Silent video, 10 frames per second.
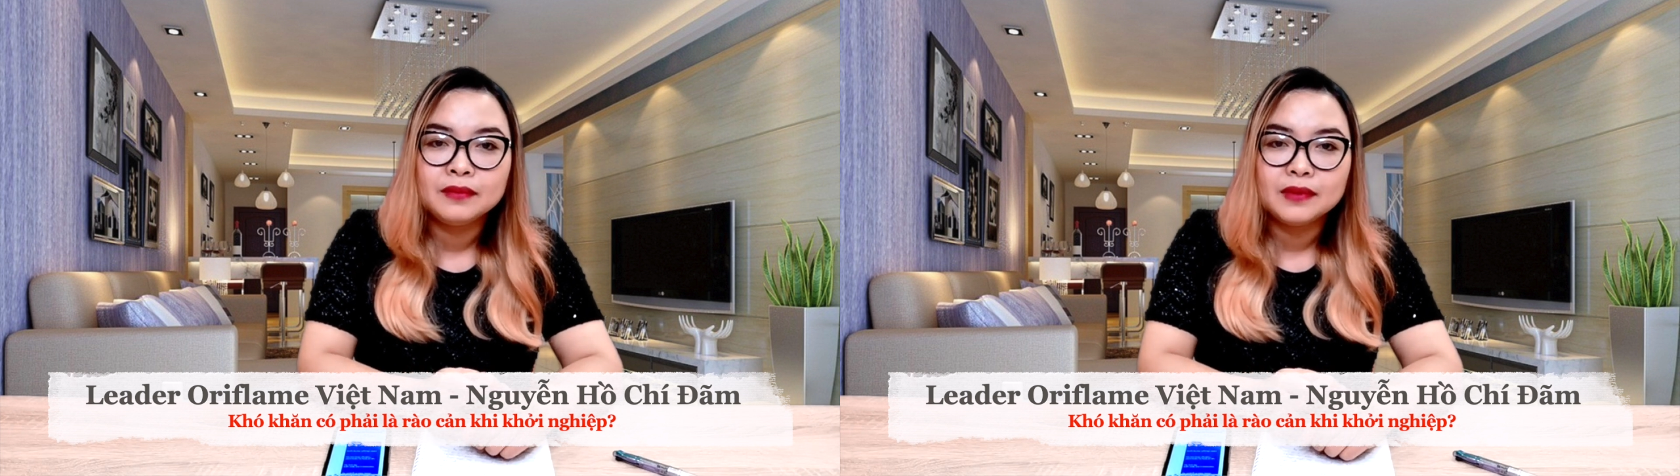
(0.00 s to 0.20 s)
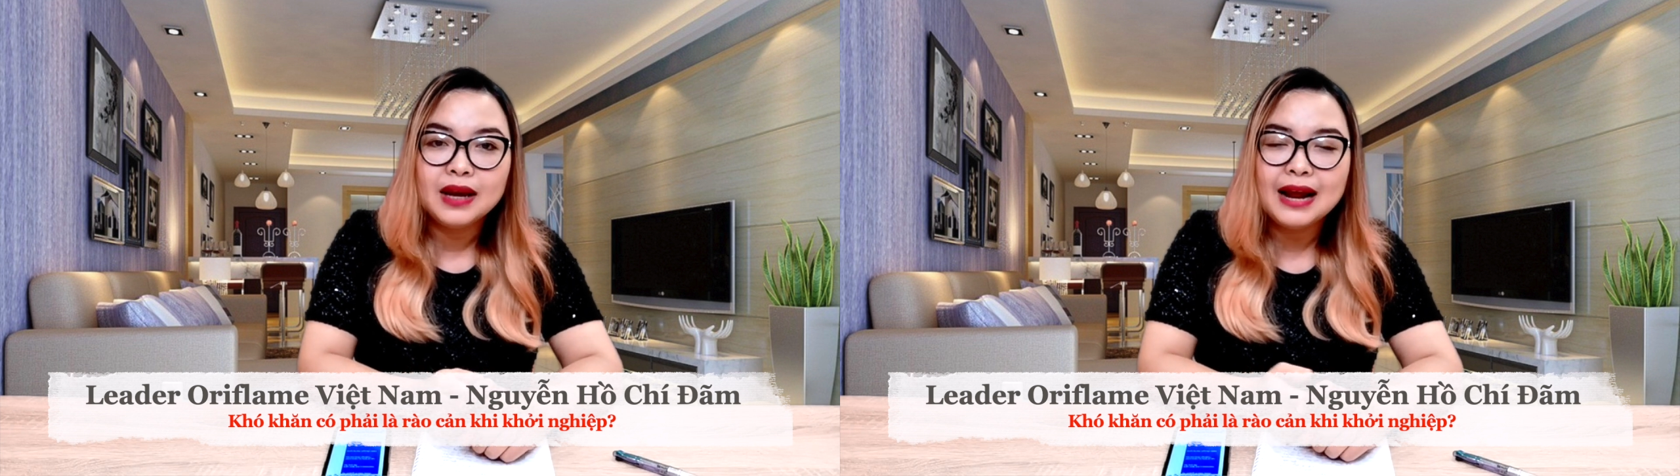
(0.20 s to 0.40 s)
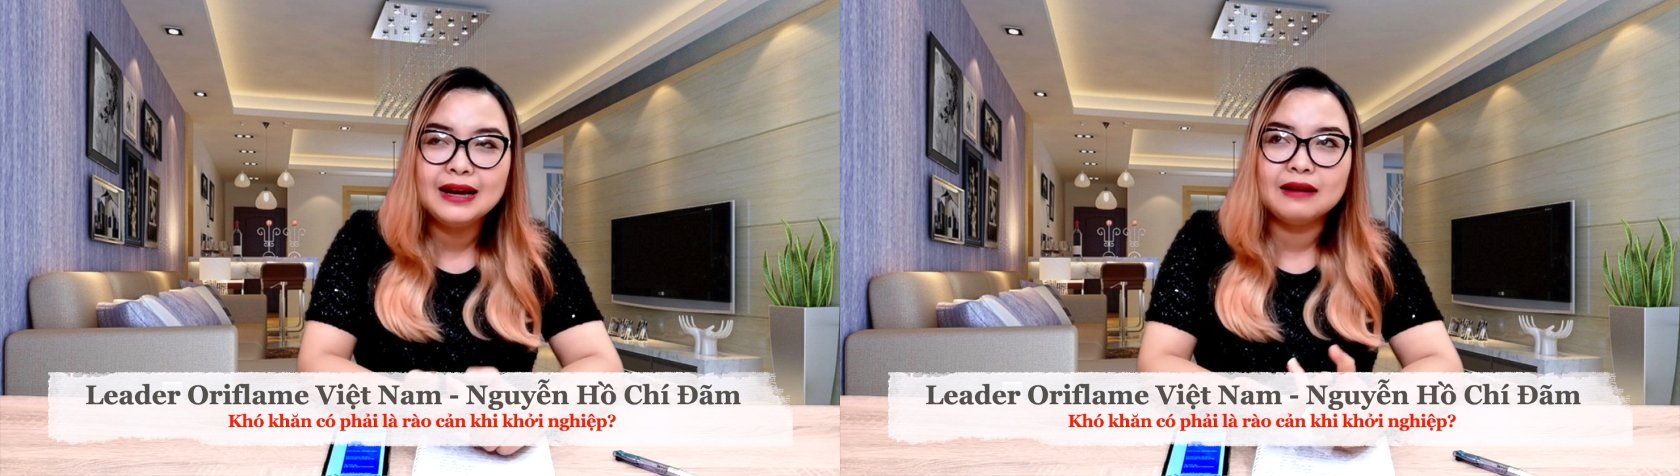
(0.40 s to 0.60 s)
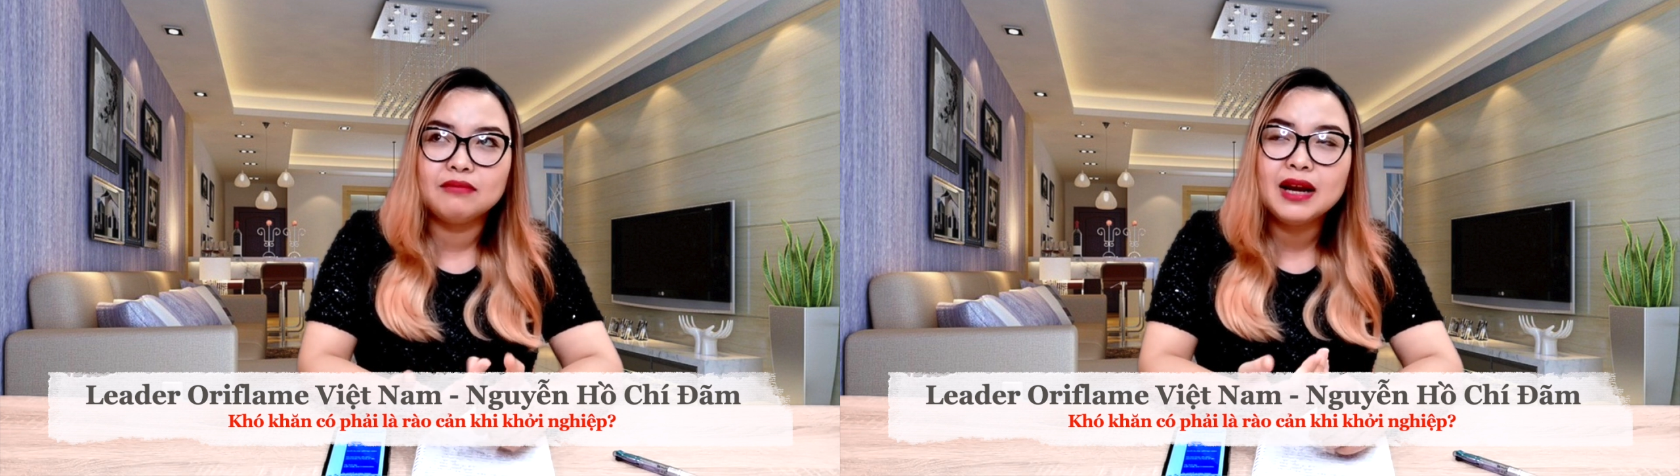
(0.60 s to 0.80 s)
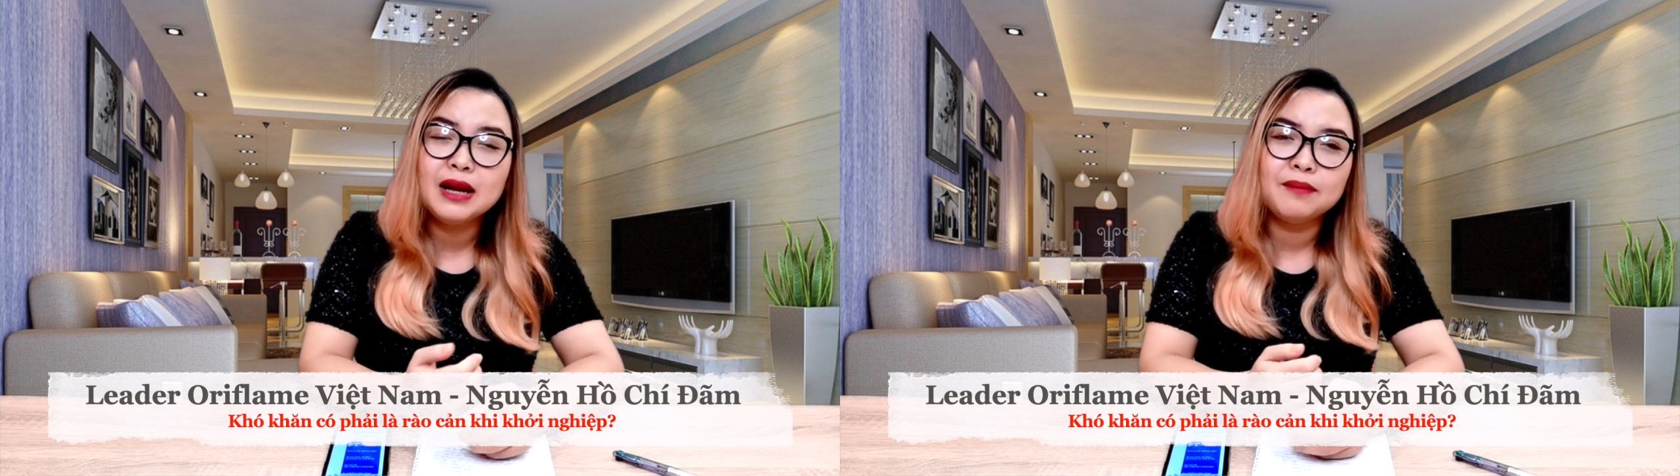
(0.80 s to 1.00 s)
cái đây
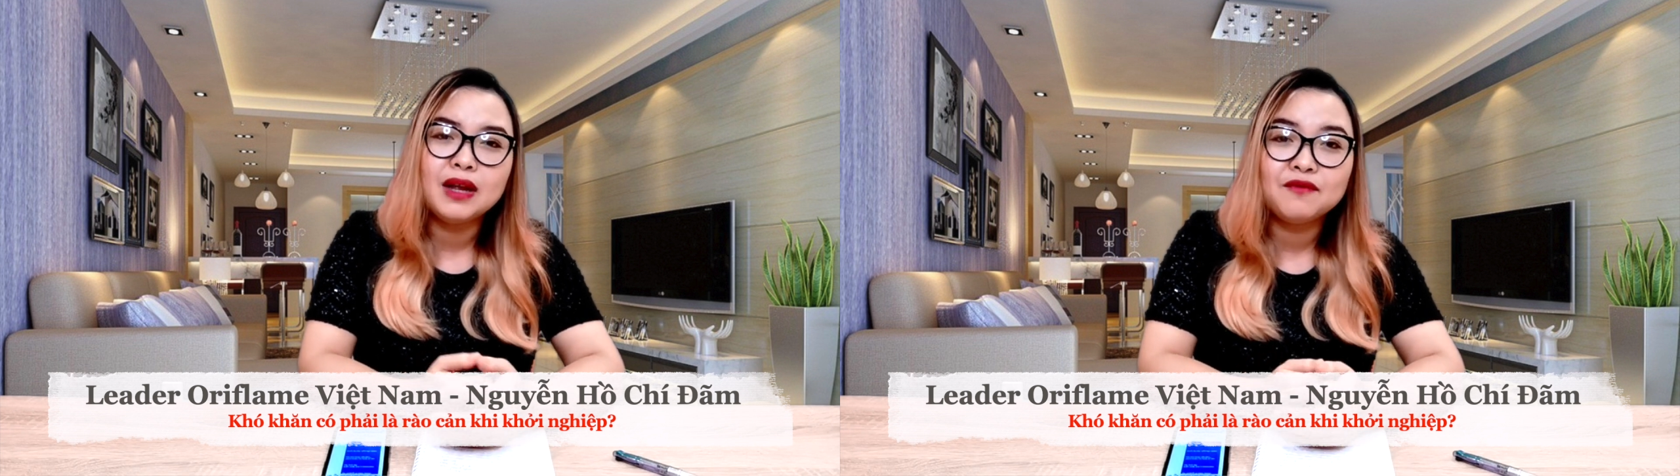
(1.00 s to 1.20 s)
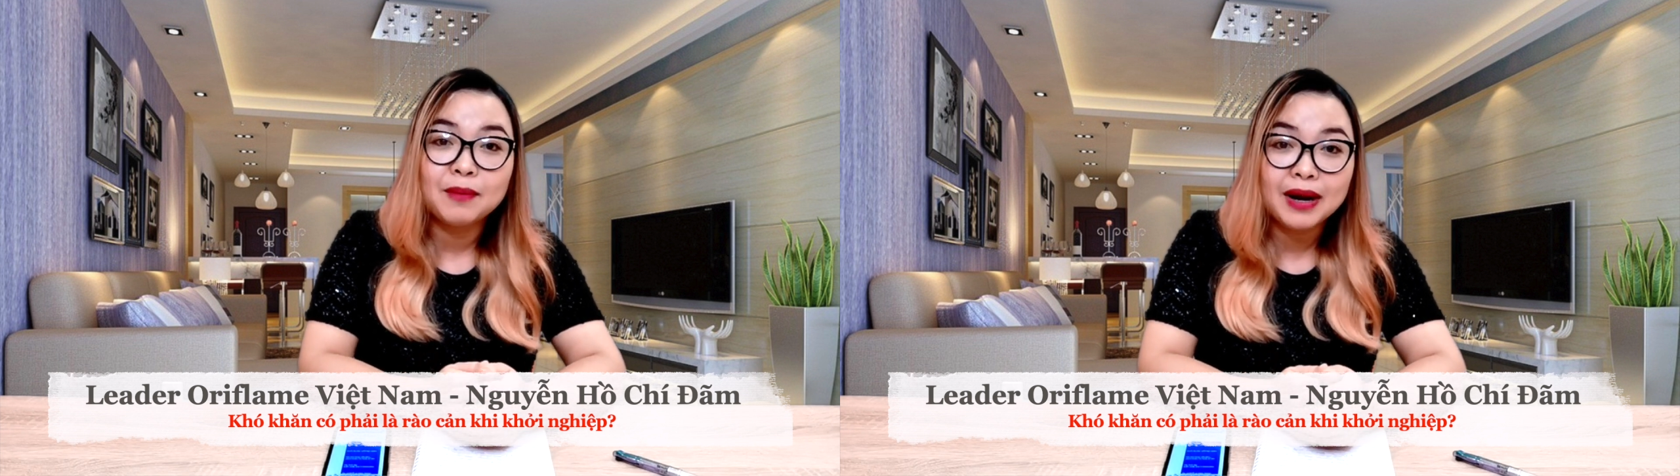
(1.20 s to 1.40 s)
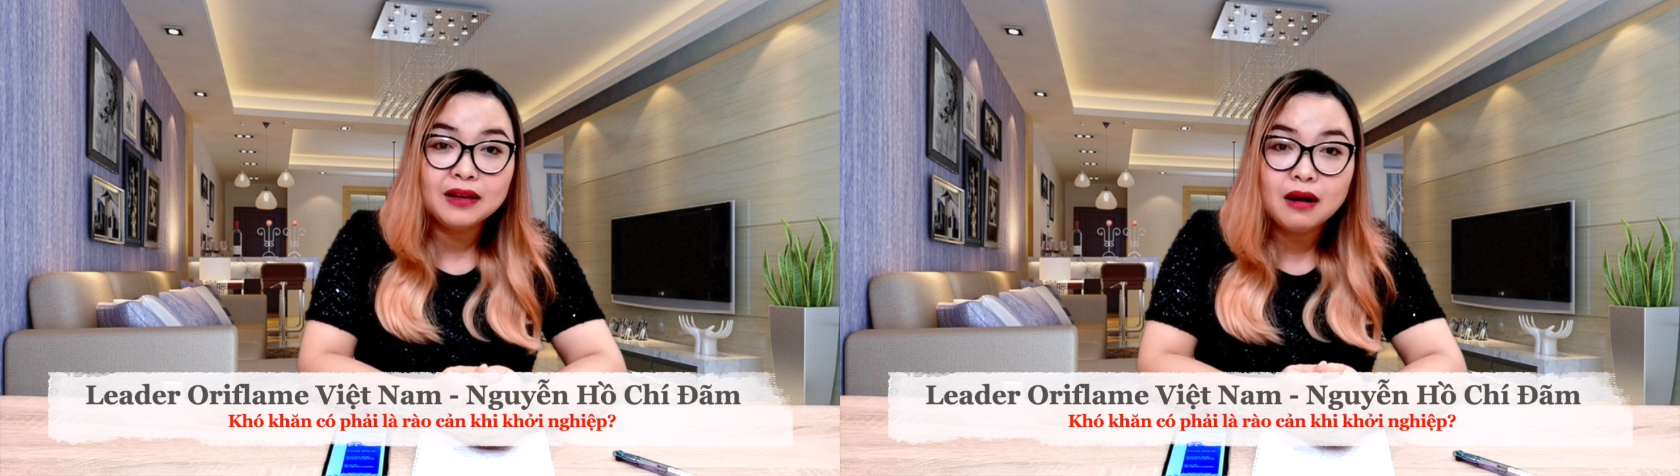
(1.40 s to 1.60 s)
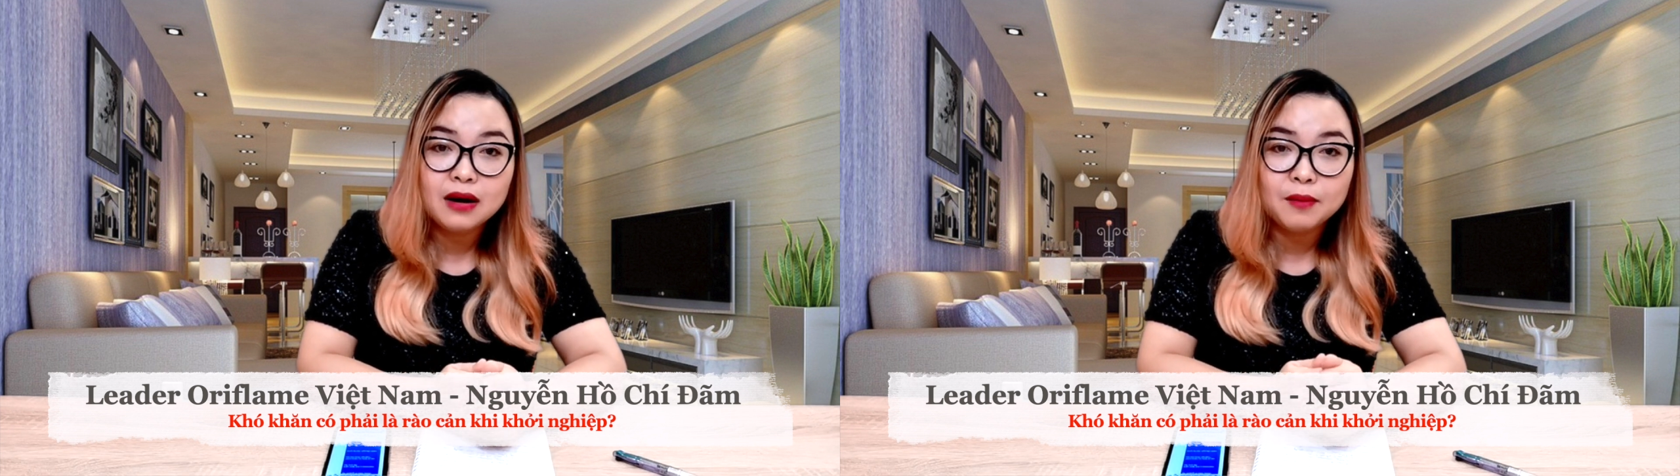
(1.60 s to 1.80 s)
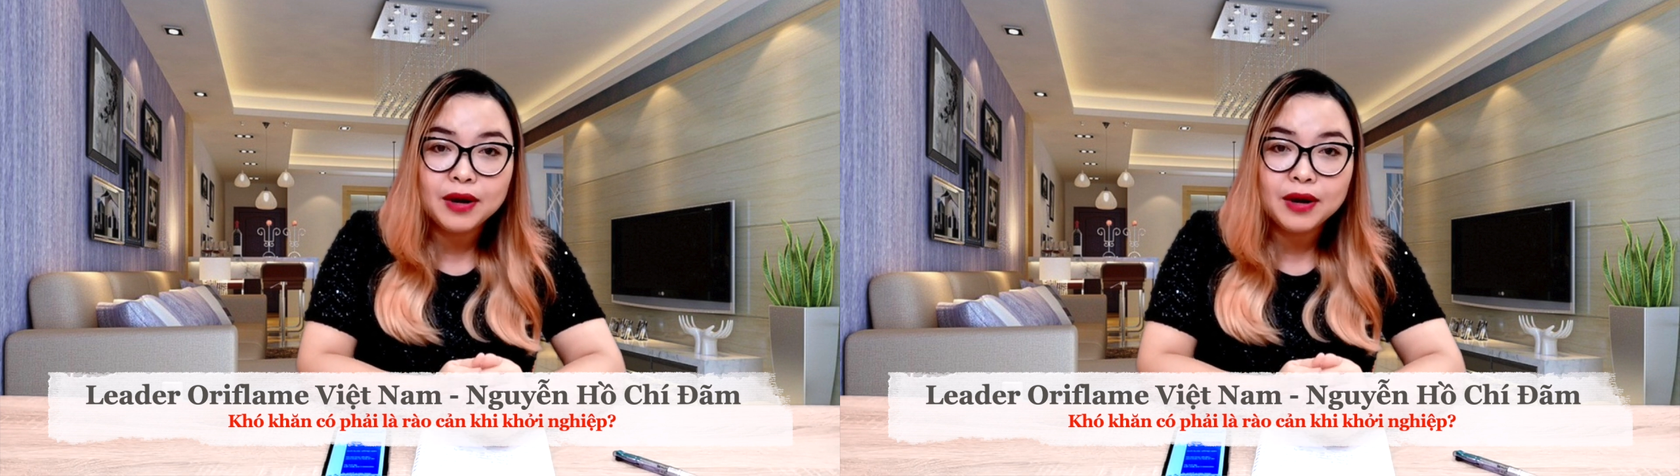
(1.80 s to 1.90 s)
cái niềm tin vào bản thân là một